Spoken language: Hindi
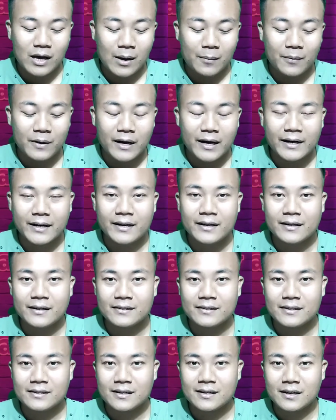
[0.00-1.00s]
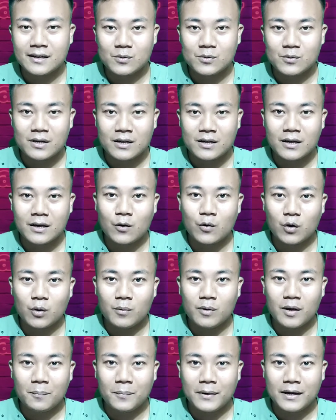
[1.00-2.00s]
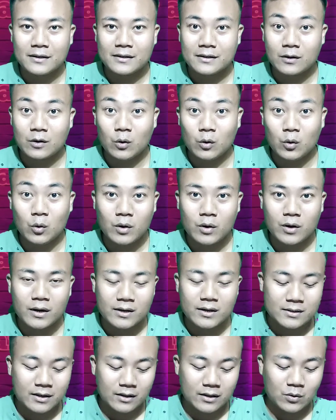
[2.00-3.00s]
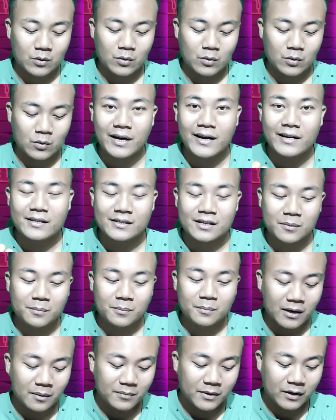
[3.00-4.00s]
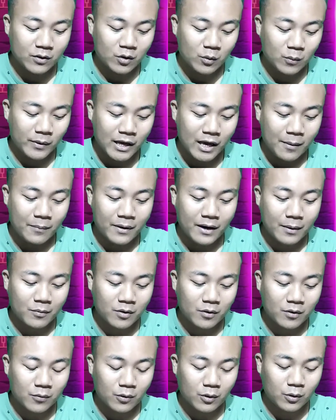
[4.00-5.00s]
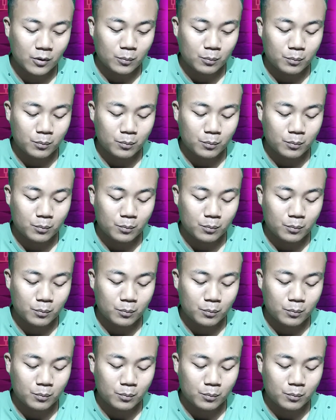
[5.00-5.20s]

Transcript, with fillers: आप गाइडेड एक्सेस का यूज करके कोई भी एप्लीकेशन को लॉक कर सकते हो साइड स्क्रीन पर आप देखो मैं यहाँ पर आपको फुल